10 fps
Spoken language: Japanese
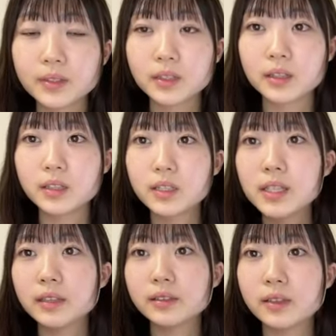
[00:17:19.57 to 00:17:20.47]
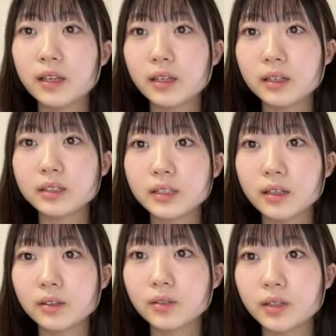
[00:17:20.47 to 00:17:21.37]
だからできなくて時
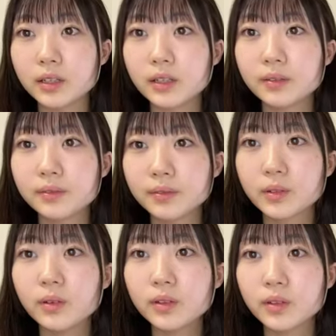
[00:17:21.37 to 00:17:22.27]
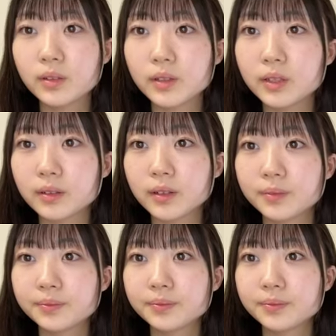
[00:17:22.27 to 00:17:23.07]
間とかで公演の時とか